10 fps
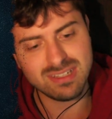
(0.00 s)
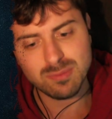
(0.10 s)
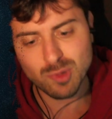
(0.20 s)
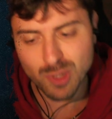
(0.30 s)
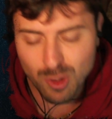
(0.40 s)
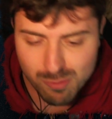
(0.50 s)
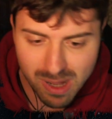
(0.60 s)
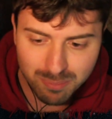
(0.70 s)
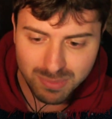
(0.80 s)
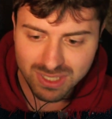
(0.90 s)
pure un
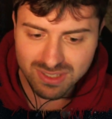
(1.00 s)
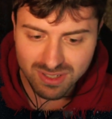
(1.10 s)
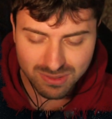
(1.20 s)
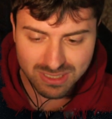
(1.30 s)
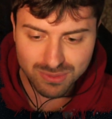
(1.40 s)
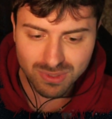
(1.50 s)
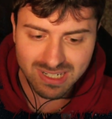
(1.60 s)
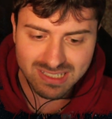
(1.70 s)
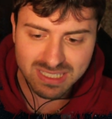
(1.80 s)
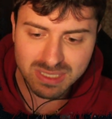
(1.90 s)
bambino, una
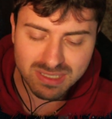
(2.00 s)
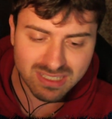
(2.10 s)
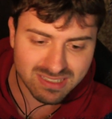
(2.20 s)
squadra di,